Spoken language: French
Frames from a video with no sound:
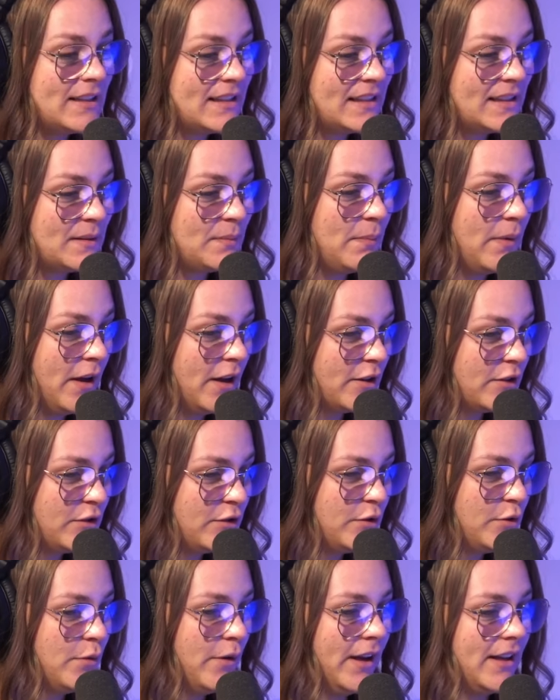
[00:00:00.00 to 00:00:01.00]

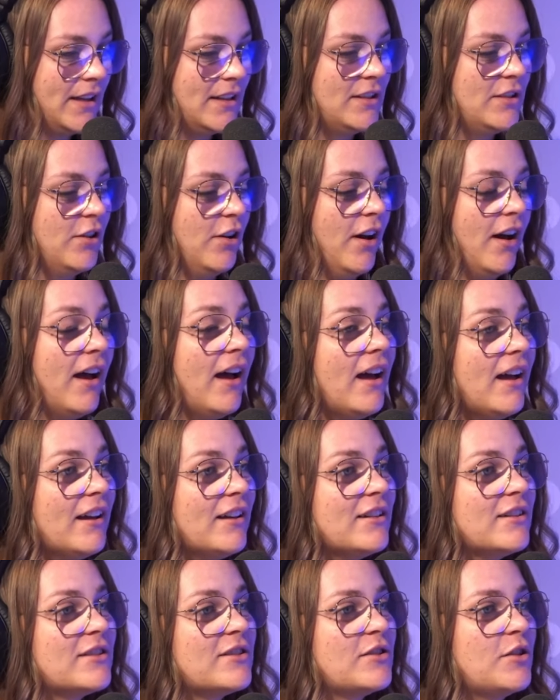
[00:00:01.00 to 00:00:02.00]
dispendieux au
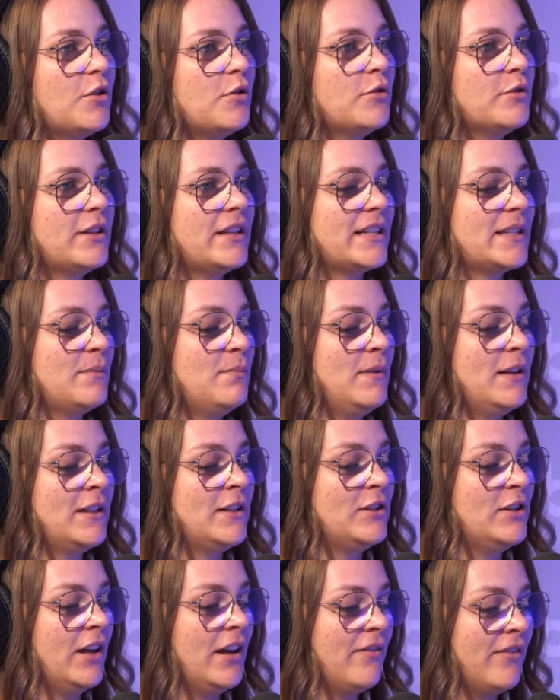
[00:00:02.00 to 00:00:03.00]
restaurant. Ça, on explique
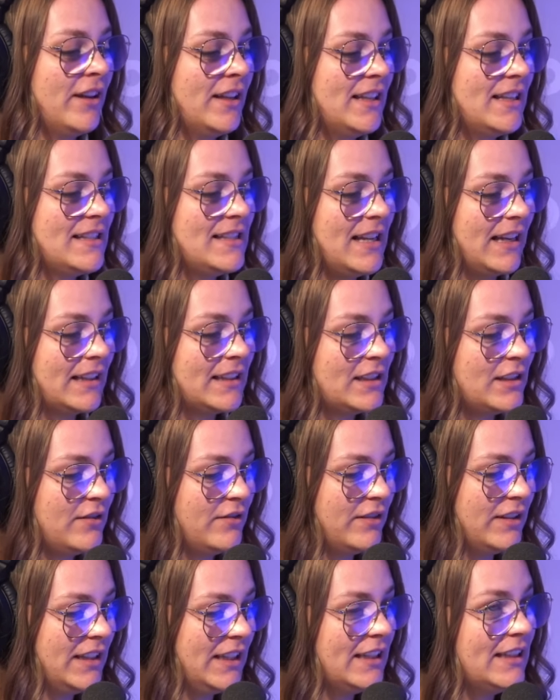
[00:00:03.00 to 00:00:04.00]
ça avec des
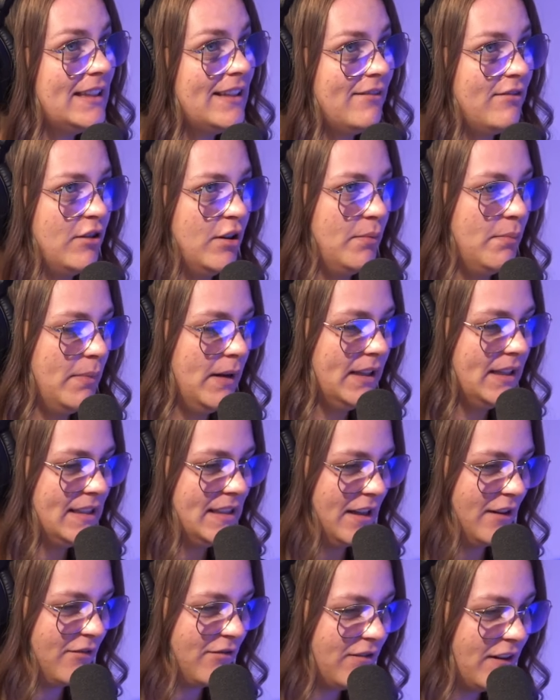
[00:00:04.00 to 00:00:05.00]
activités de développement
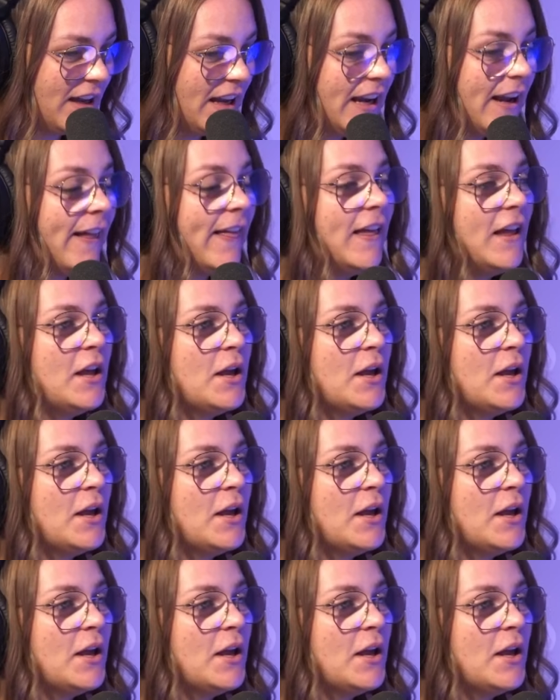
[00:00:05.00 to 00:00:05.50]
des affaires.